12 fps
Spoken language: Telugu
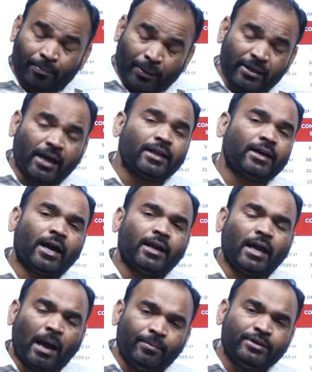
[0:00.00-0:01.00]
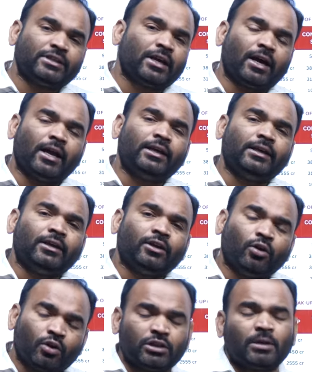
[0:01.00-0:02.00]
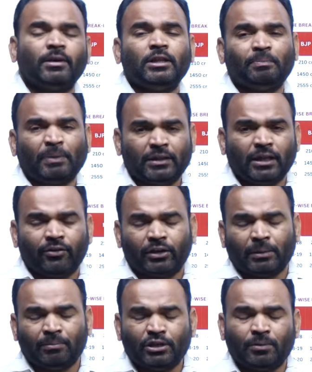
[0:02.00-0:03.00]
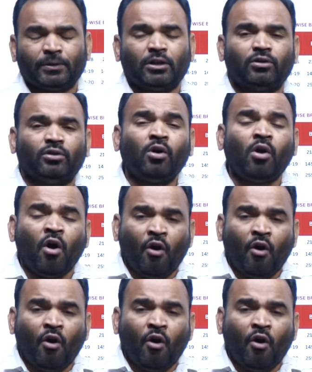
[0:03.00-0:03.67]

ప్రధాని కానీ అమిత్ షా కానీ ఇంకొంతమంది పెద్దలు ఎవరైతే బీజేపీ పెద్దలు